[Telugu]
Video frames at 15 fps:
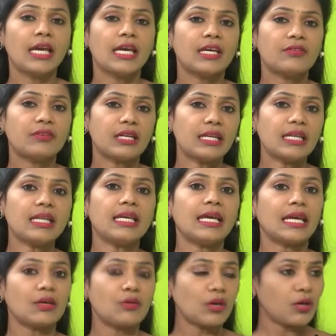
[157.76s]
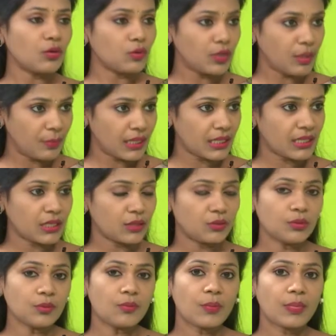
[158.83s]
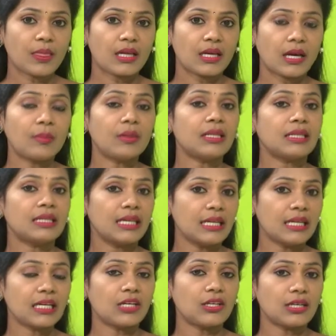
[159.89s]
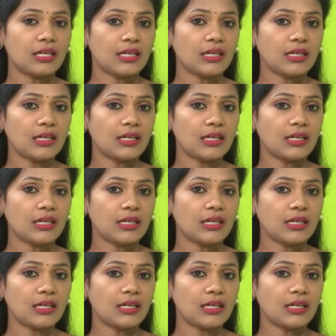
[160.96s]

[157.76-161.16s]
ఇవన్నీ ఎక్కువగా ఉన్నప్పటికీను ఐ మీన్ దీన్ని కనుక